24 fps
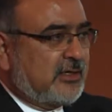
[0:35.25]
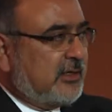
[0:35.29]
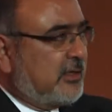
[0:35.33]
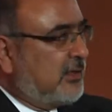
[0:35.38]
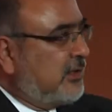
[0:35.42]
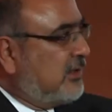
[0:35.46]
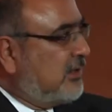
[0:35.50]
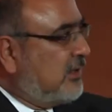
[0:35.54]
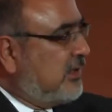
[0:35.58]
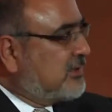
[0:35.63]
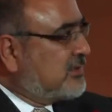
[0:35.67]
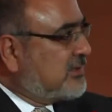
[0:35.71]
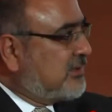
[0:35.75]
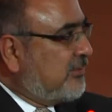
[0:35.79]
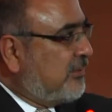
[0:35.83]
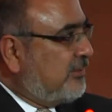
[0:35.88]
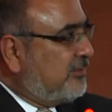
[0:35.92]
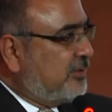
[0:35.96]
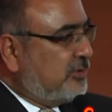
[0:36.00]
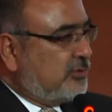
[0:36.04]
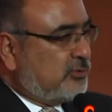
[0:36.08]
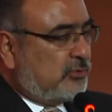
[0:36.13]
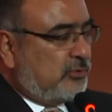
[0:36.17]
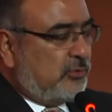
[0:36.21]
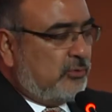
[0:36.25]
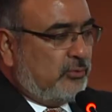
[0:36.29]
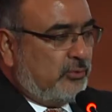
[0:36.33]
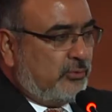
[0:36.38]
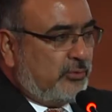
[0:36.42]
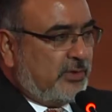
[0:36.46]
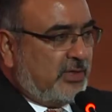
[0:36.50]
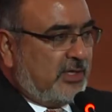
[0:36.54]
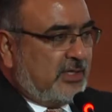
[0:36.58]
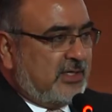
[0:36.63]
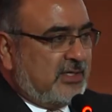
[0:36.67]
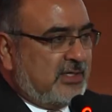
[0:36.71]
en este momento.
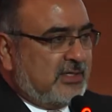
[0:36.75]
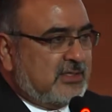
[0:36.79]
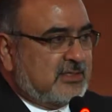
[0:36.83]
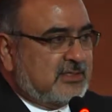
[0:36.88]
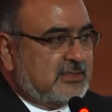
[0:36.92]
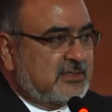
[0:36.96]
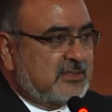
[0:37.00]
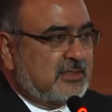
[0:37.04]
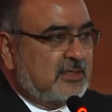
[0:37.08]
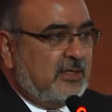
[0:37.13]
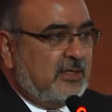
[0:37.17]
Una es